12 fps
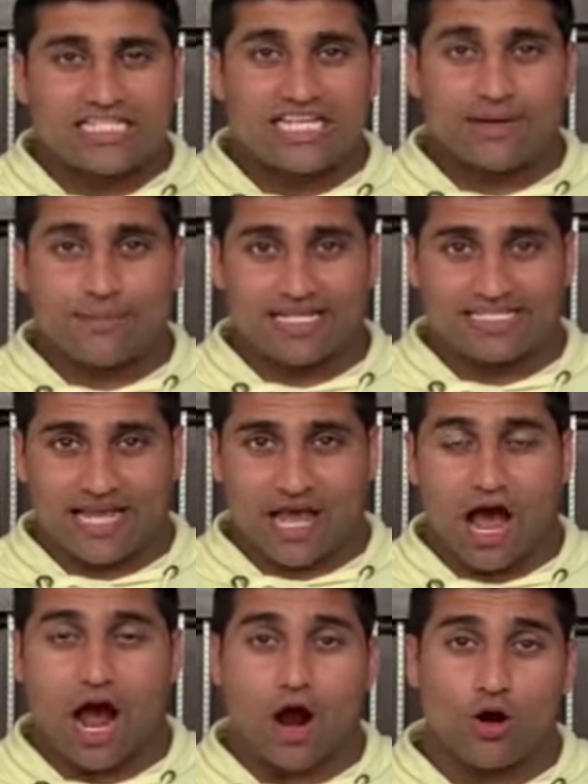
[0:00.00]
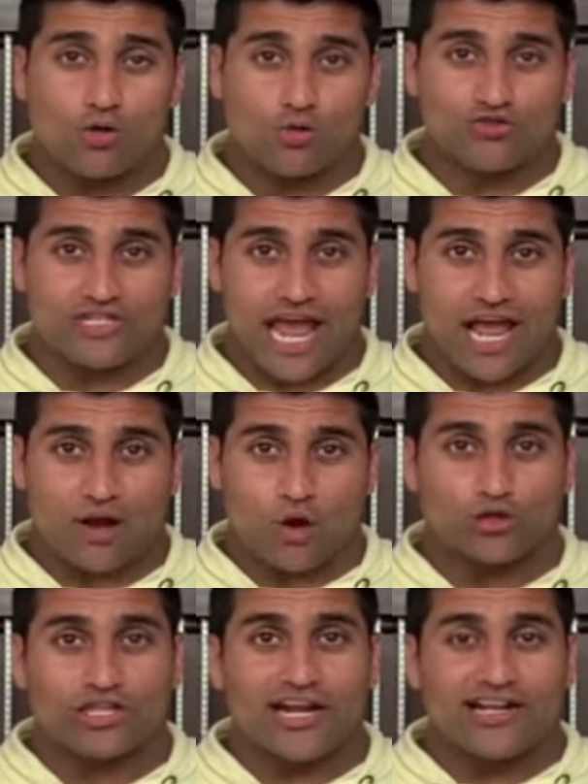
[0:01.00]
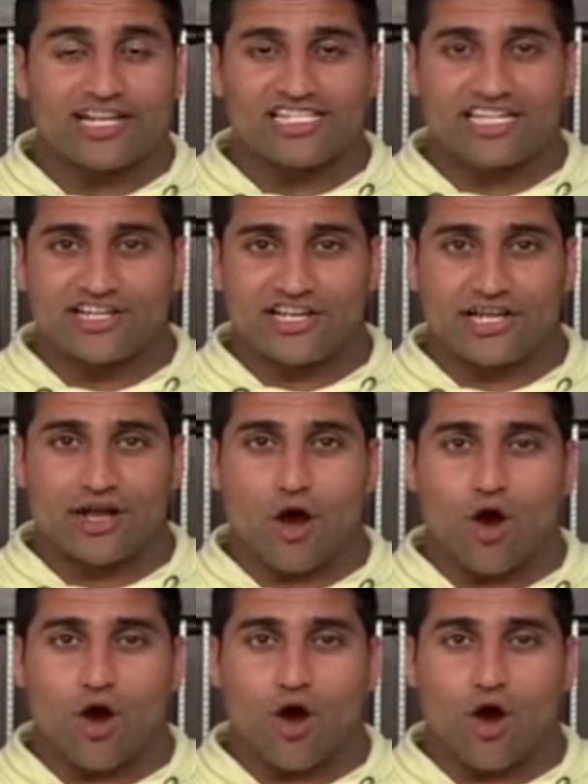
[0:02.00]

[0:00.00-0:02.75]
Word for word: जिनमें से हाउ टू चेक ऑथेंटिसिटी